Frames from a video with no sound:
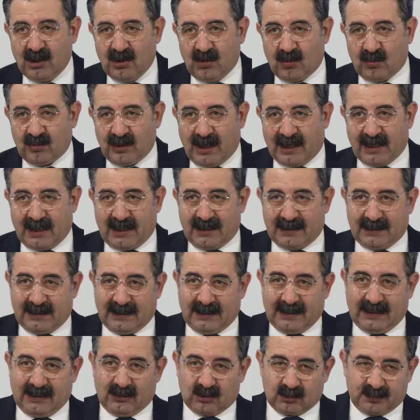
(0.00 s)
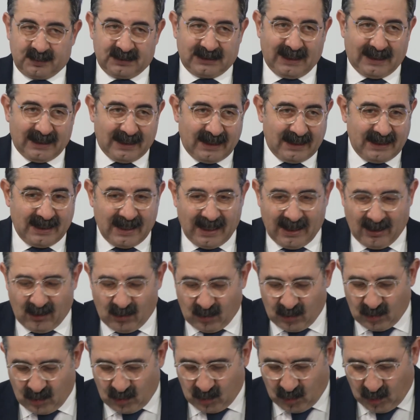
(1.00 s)
un área de hospital de día
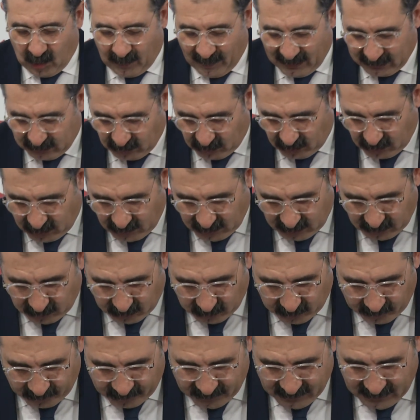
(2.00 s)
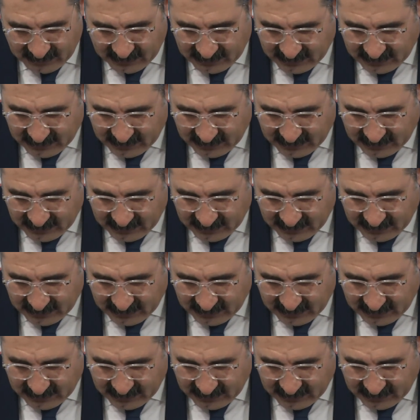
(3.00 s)
oncohematológico,